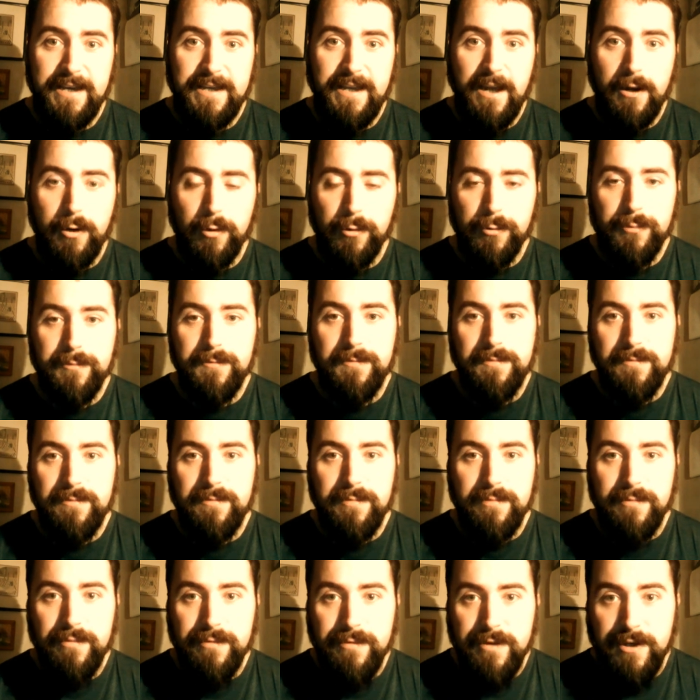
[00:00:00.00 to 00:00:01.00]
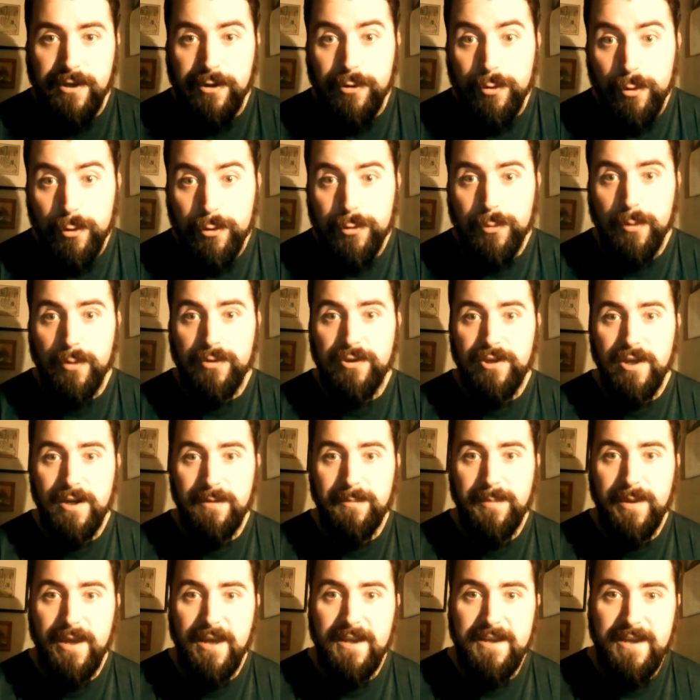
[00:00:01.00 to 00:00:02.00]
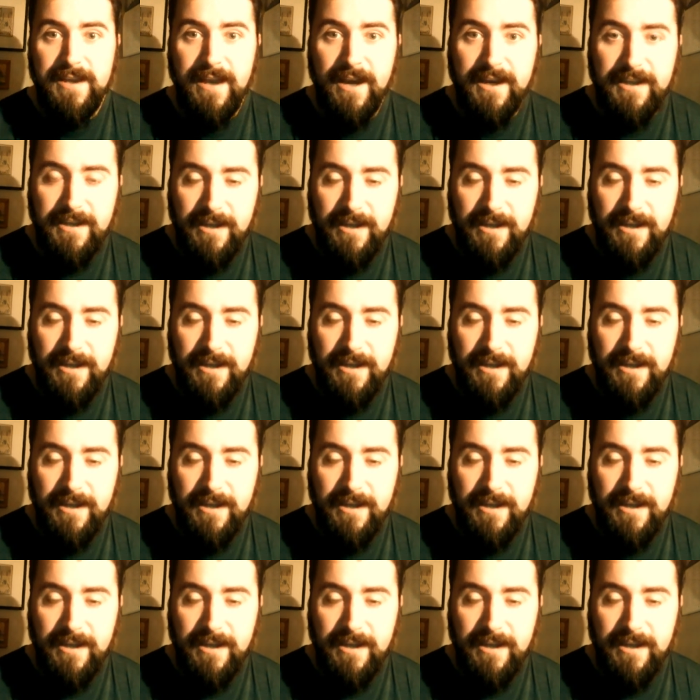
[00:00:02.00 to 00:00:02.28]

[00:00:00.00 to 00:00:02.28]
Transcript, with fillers: jako źródło cierpienia